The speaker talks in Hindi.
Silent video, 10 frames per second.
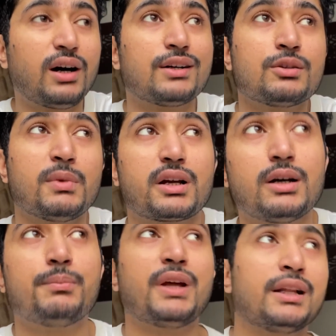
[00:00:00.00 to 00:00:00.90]
आज हमारा
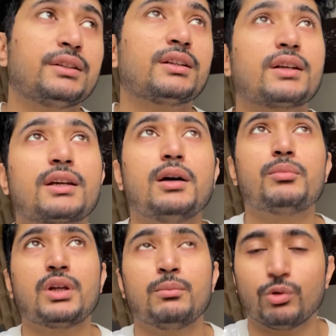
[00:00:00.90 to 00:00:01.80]
प्लान ये था कि
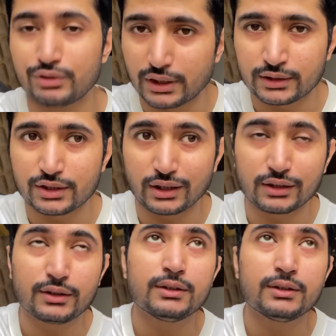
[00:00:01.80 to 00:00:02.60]
हमने मूवी देखने जाना था